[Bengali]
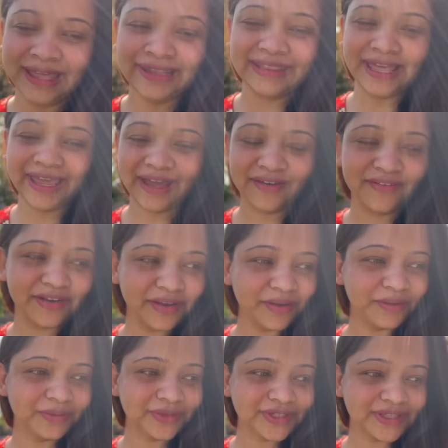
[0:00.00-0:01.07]
তাই এখন এই
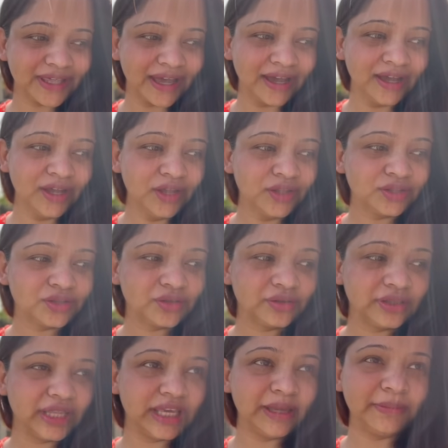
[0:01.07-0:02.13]
অবস্থা তো
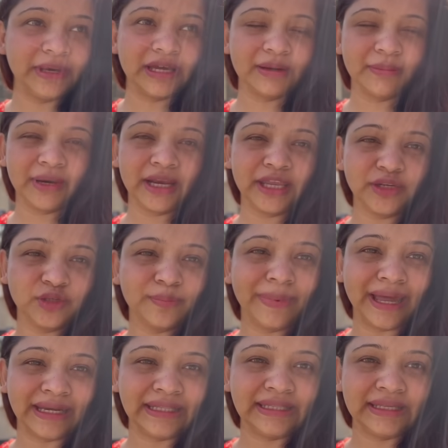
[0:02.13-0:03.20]
দেখি বিকালবেলা একটু
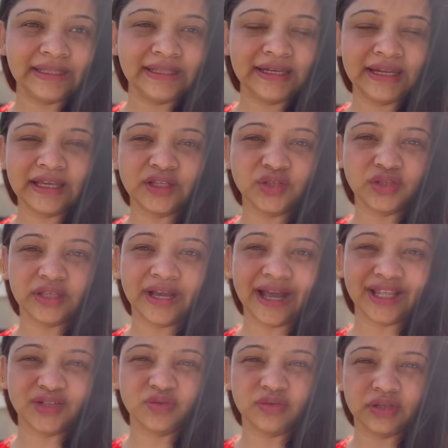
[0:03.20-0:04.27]
পানি দিয়ে দিলে যদি
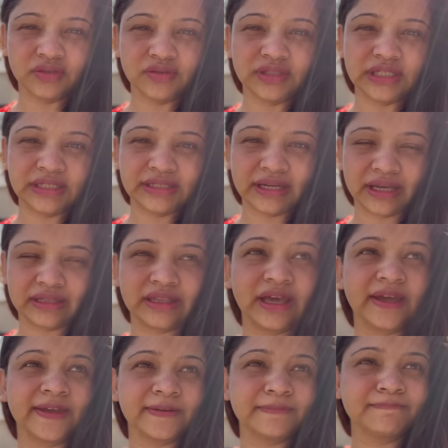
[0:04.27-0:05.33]
গাছগুলো একটু ঠিকঠাক
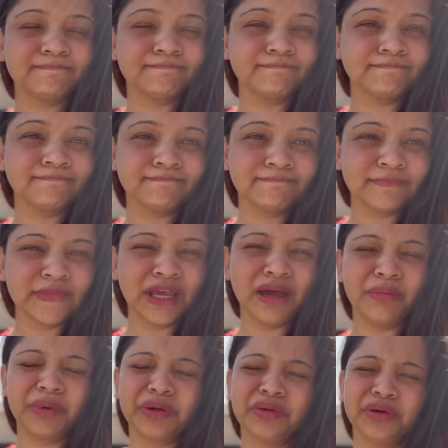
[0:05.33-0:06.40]
থাকে
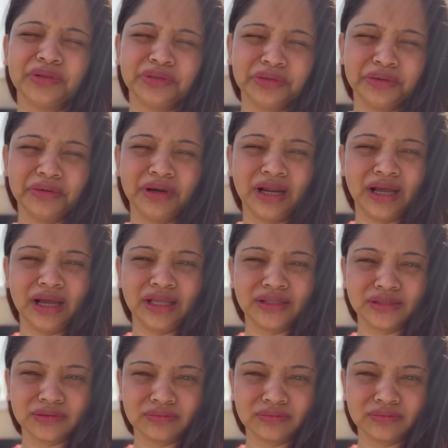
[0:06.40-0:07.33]
আমার কতগুলা গাছ